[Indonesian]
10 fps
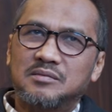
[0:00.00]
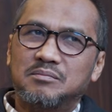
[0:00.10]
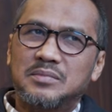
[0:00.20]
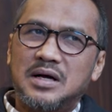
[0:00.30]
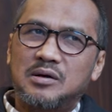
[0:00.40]

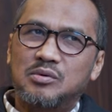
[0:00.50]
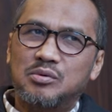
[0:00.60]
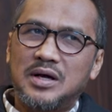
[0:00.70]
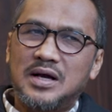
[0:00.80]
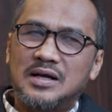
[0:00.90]

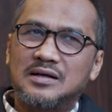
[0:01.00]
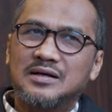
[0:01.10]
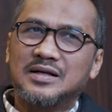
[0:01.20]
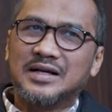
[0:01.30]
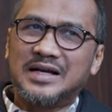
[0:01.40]
bahwa
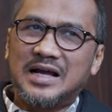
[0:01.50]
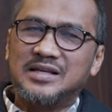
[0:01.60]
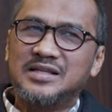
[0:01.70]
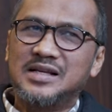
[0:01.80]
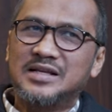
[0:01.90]

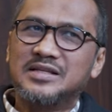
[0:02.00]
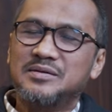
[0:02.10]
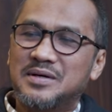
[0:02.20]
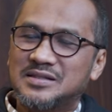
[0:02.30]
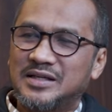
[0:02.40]
keadilan
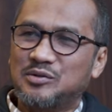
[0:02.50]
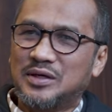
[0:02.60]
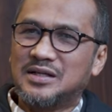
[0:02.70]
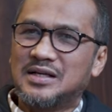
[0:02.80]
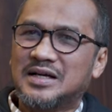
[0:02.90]
di masa itu
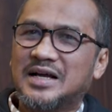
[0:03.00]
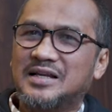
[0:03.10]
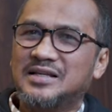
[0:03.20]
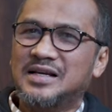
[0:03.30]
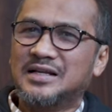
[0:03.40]
adalah
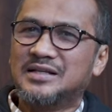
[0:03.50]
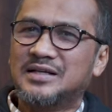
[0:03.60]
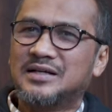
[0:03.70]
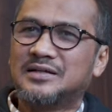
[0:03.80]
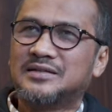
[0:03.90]
keadilan
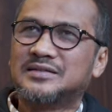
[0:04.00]
yang